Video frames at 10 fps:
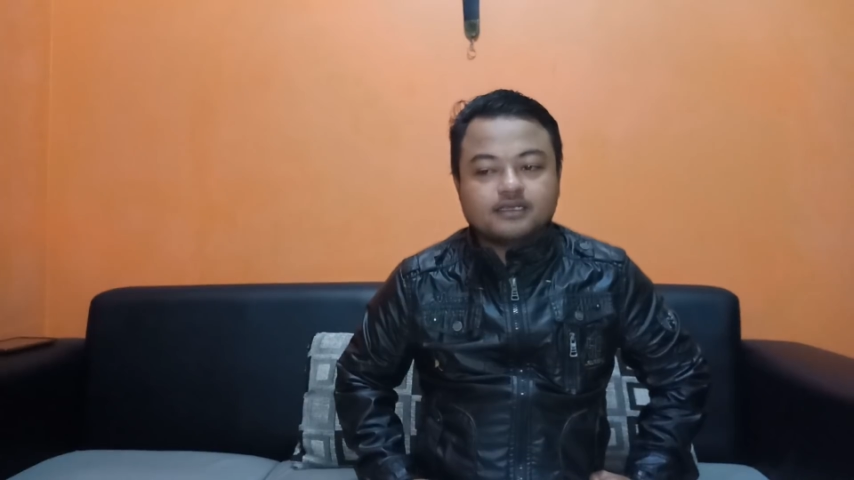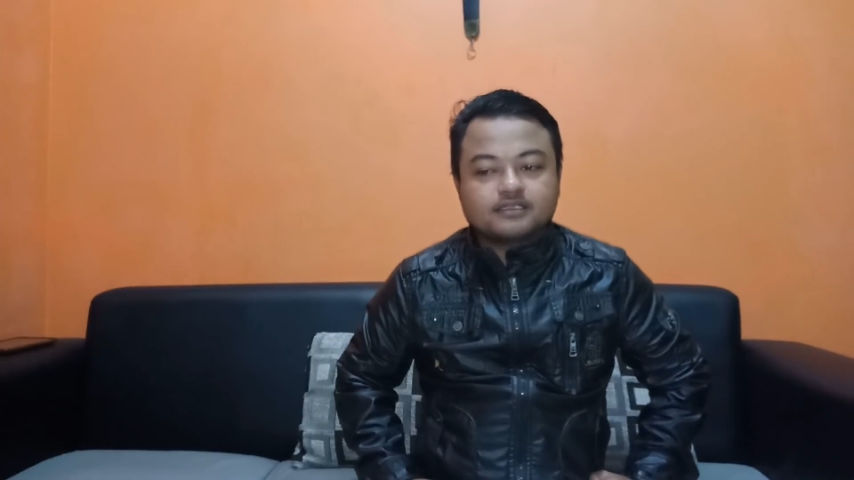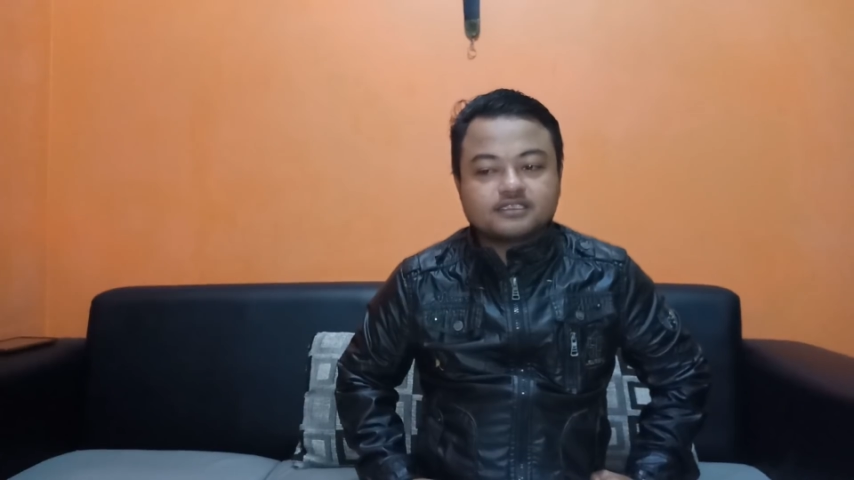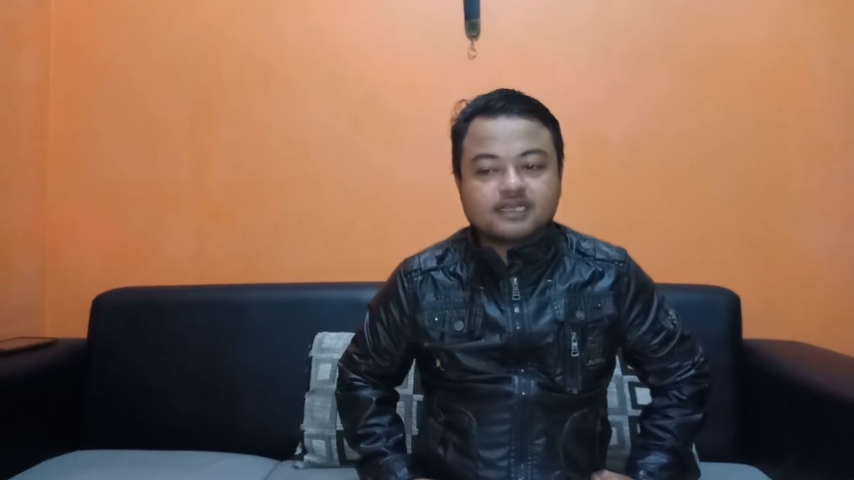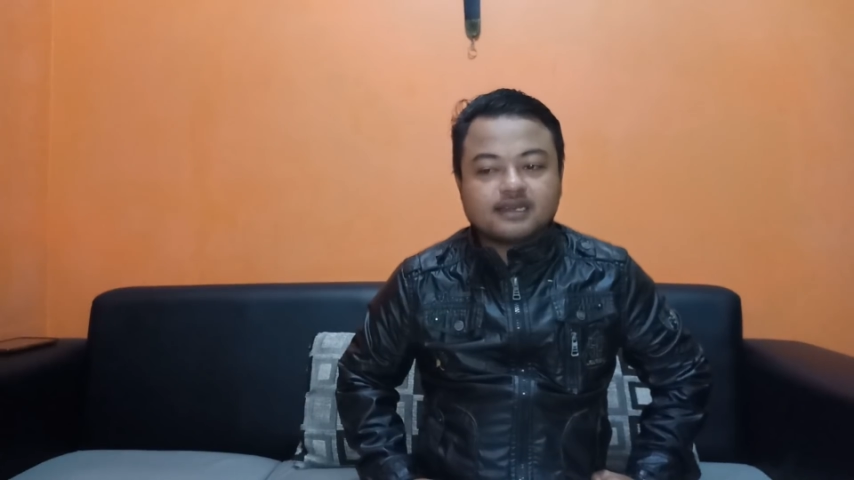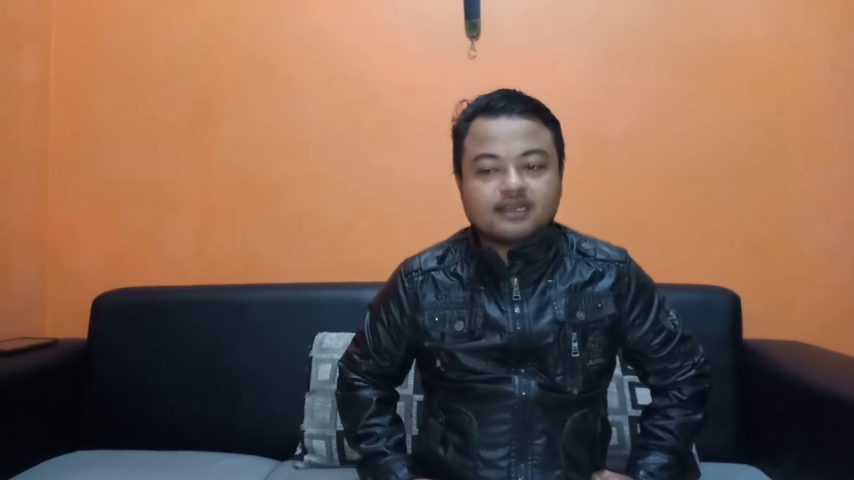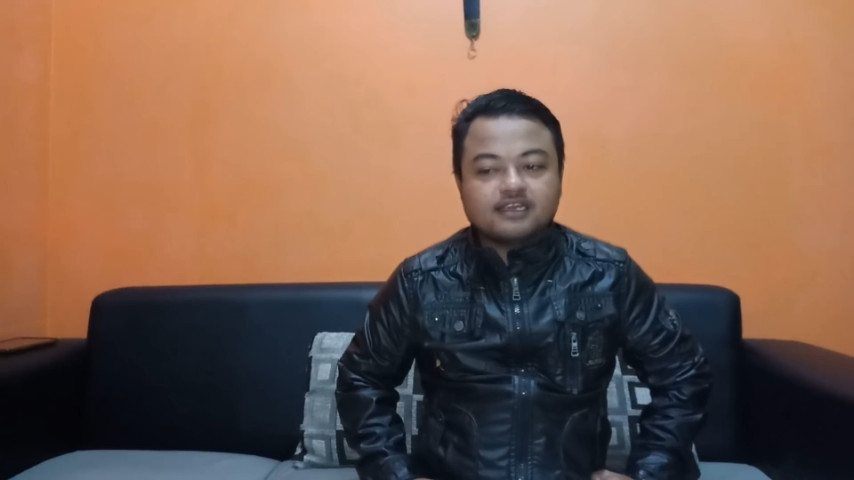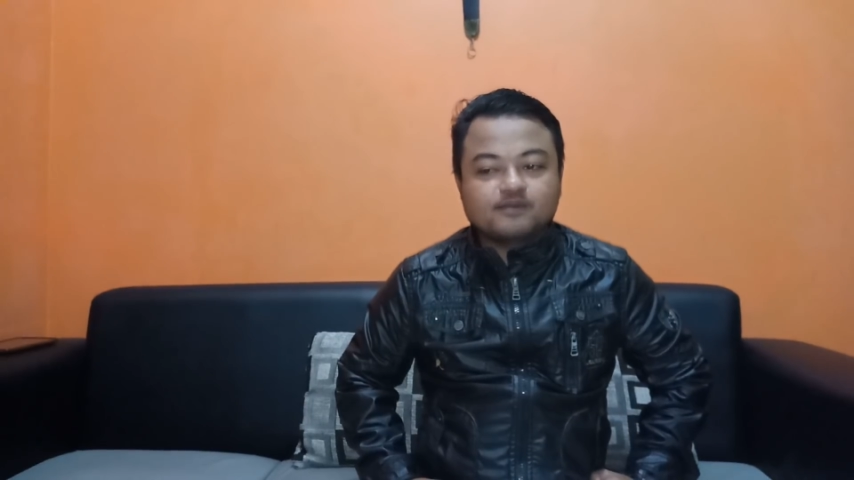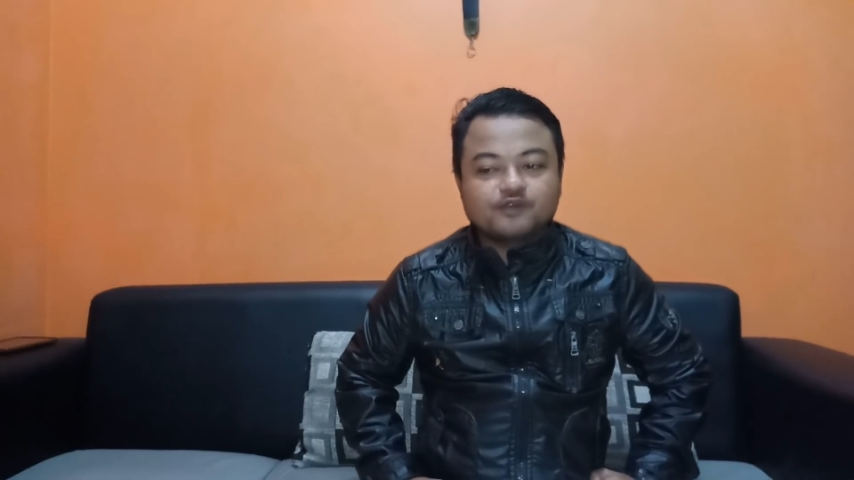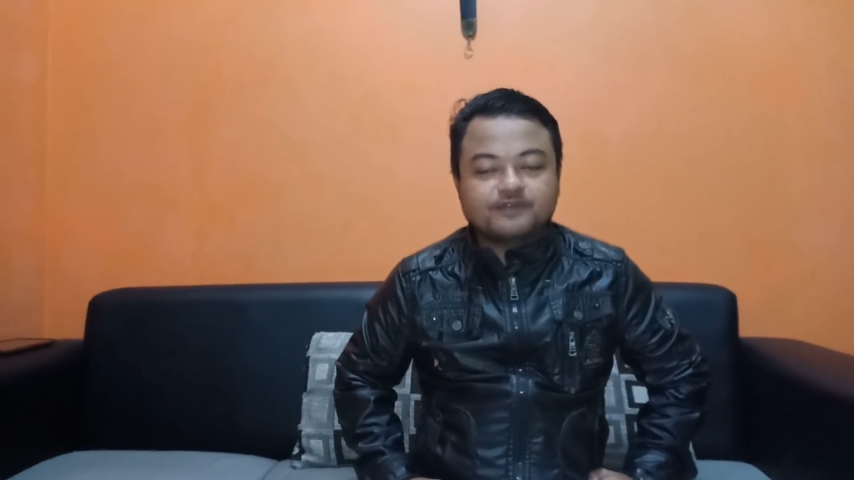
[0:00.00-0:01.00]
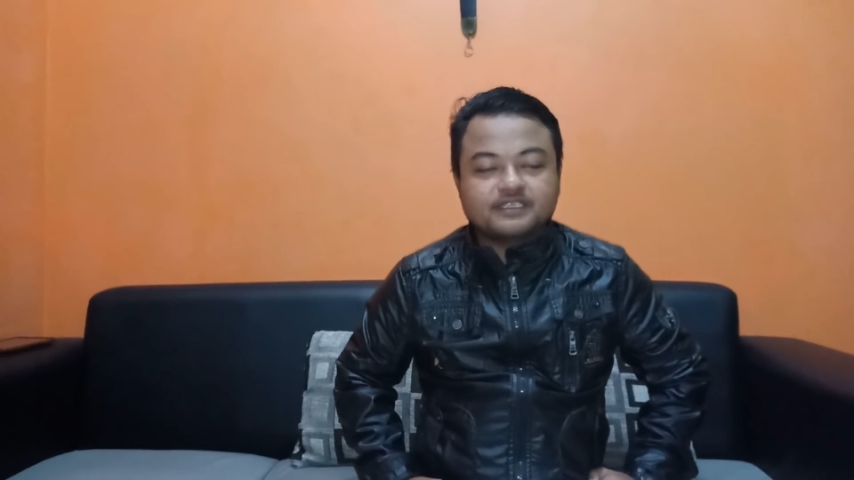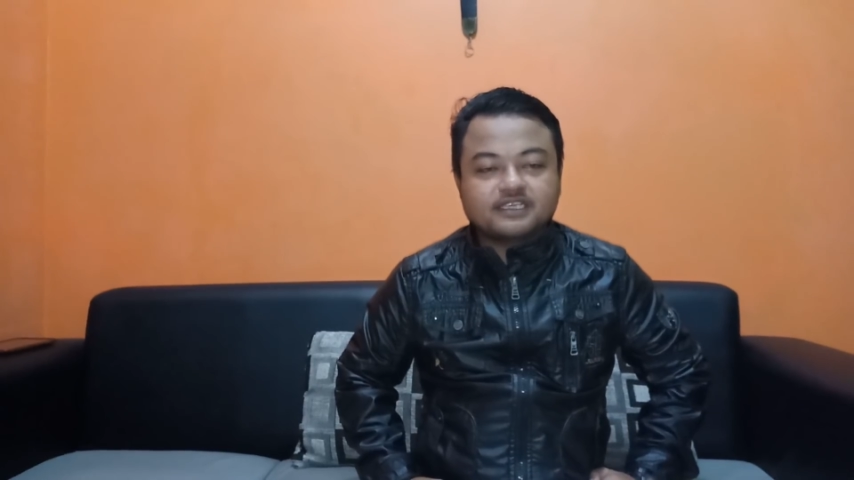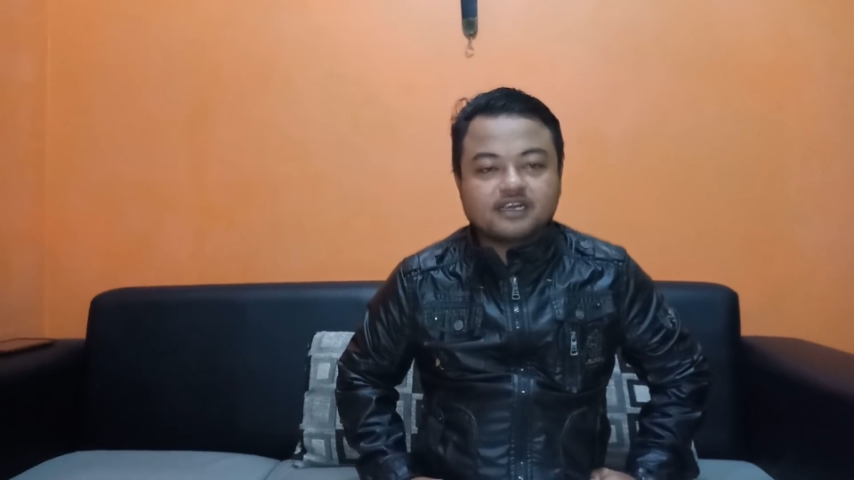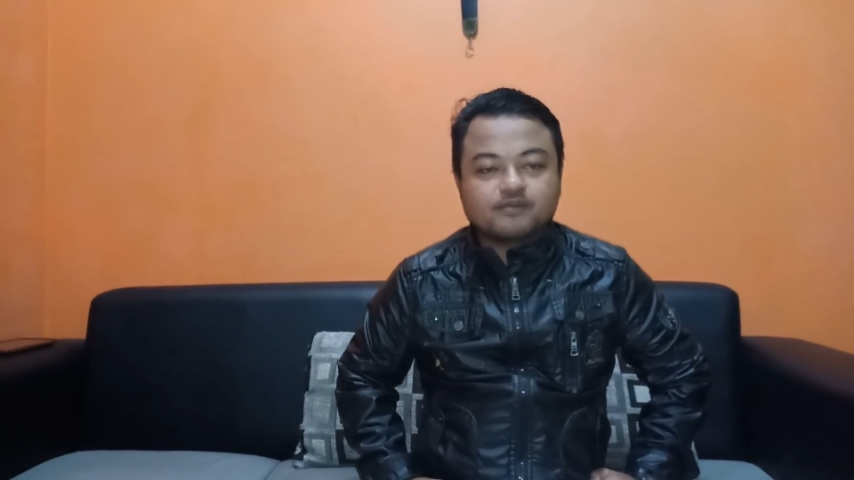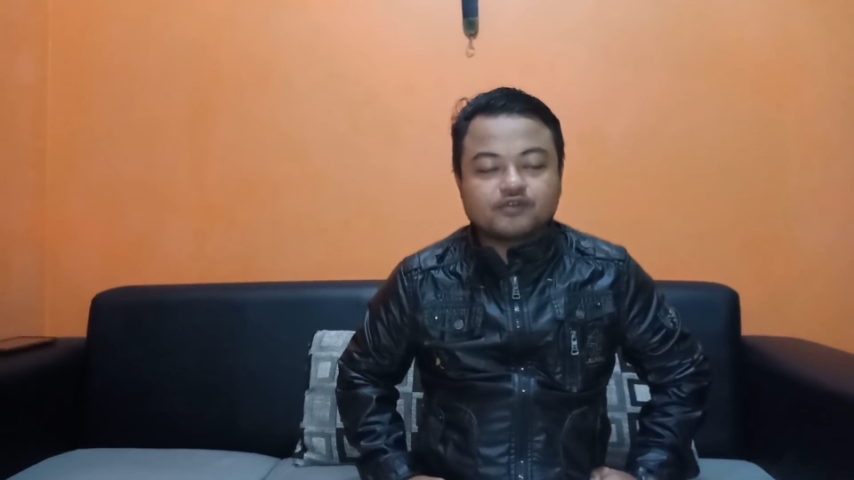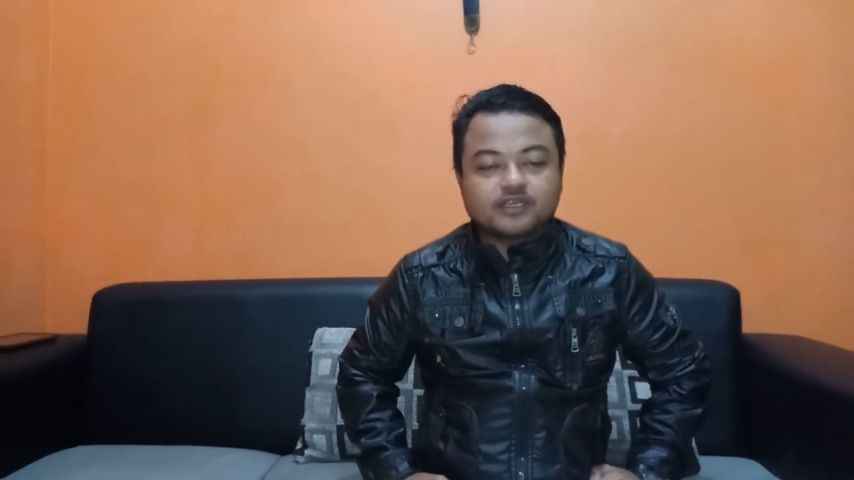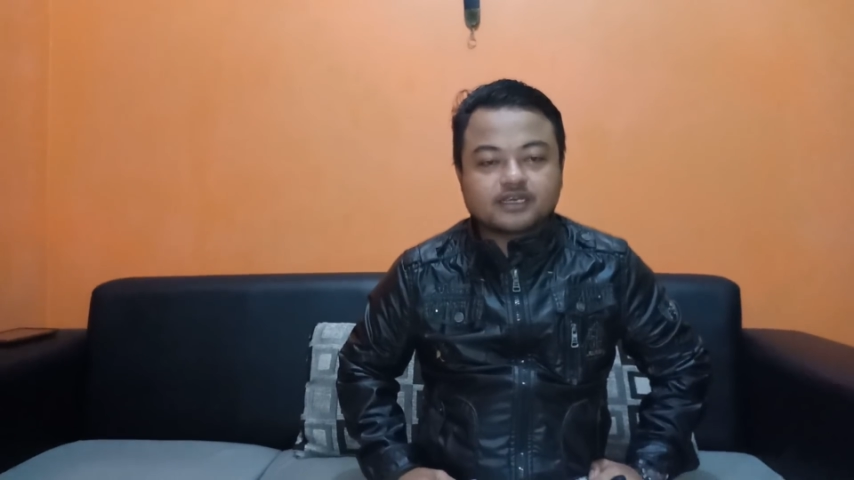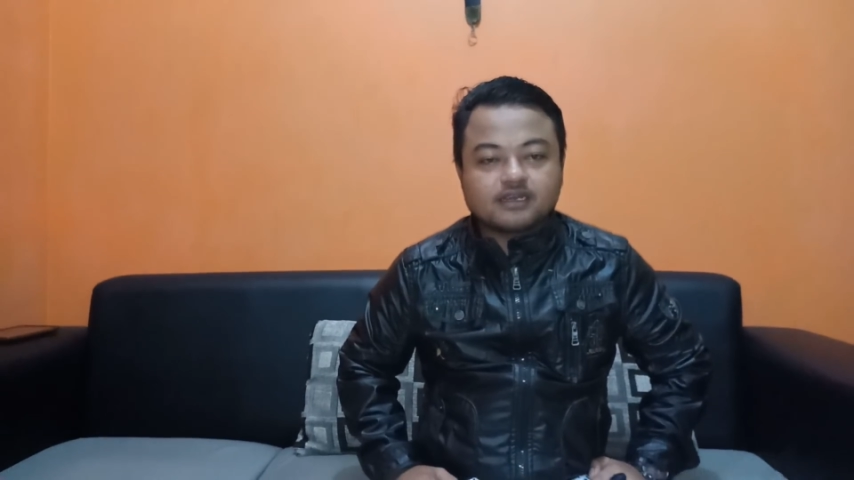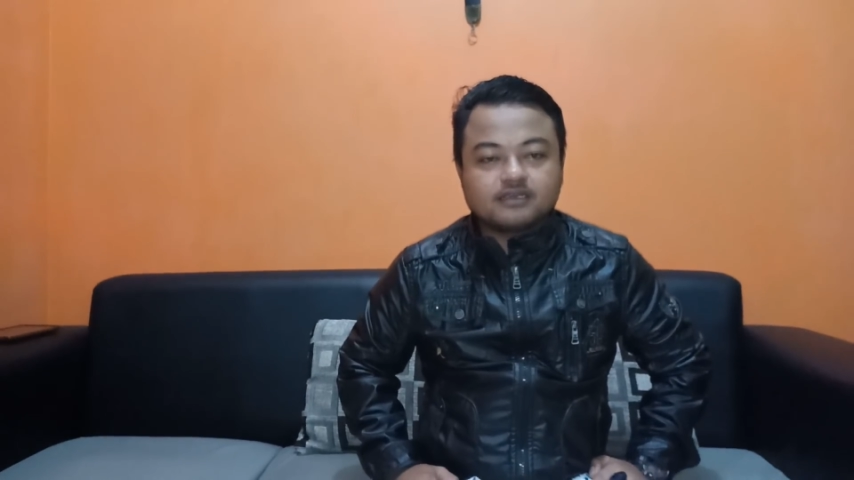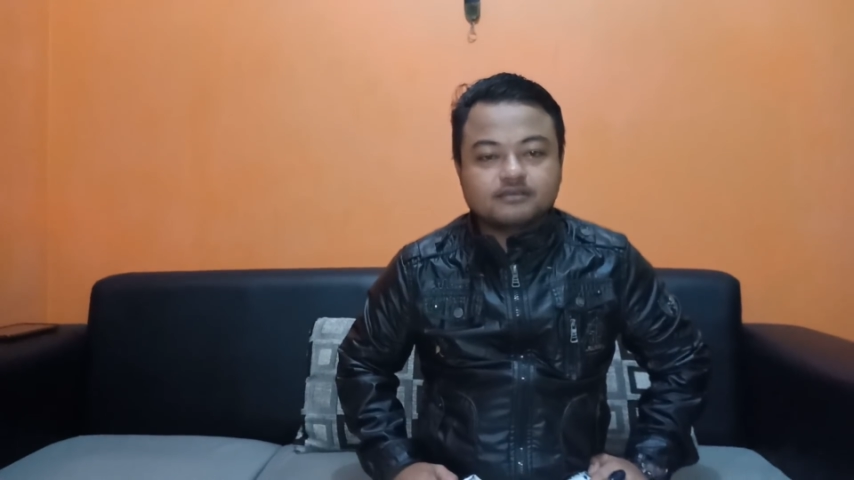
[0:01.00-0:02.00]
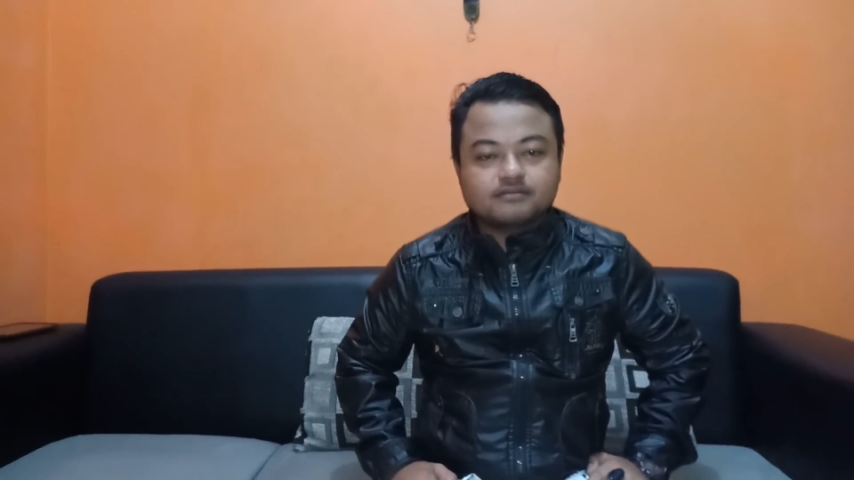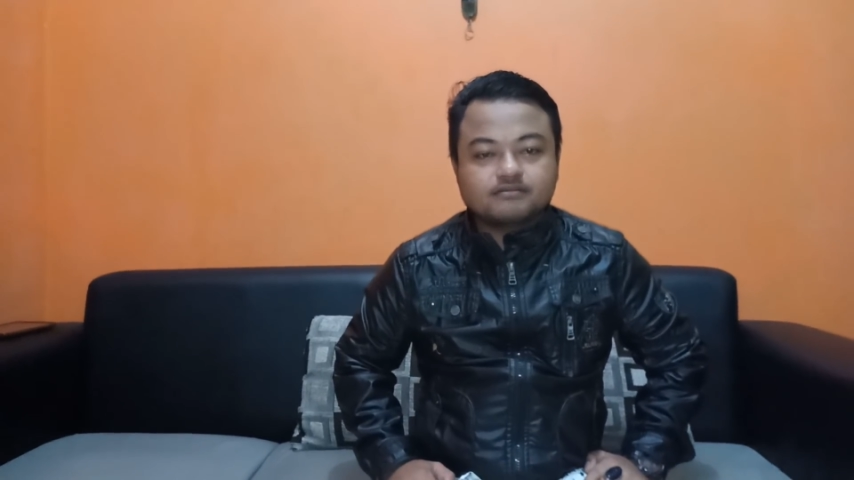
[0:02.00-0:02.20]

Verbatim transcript: secara ilmu fisika modern